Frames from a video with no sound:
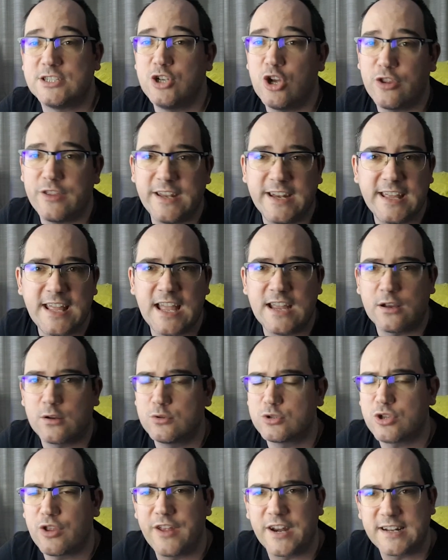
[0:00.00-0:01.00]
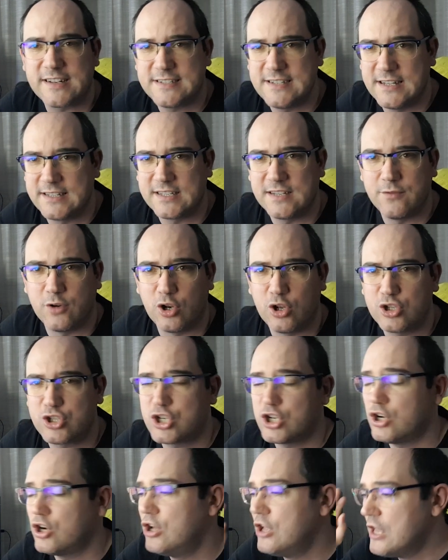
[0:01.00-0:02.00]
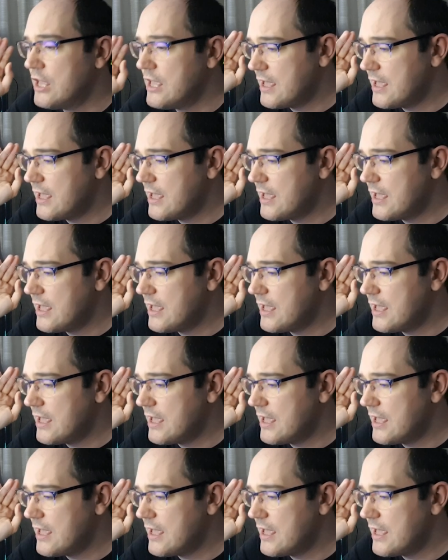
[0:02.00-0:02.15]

Yo diría incluso de Resident Evil 8